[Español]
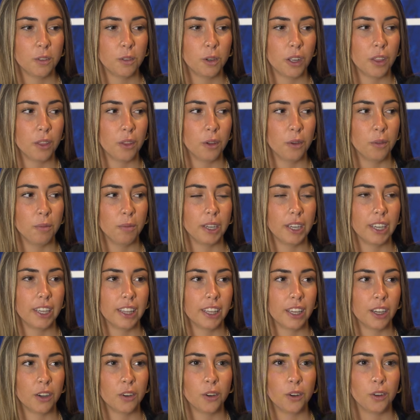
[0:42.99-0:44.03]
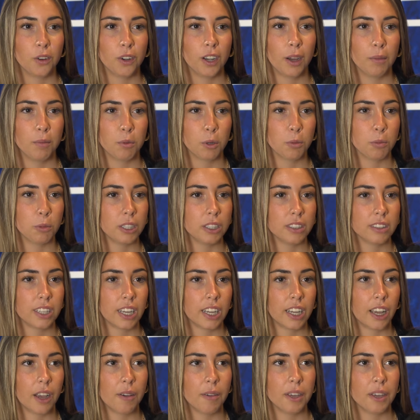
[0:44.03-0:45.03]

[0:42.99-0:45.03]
cuando me dijo la propuesta que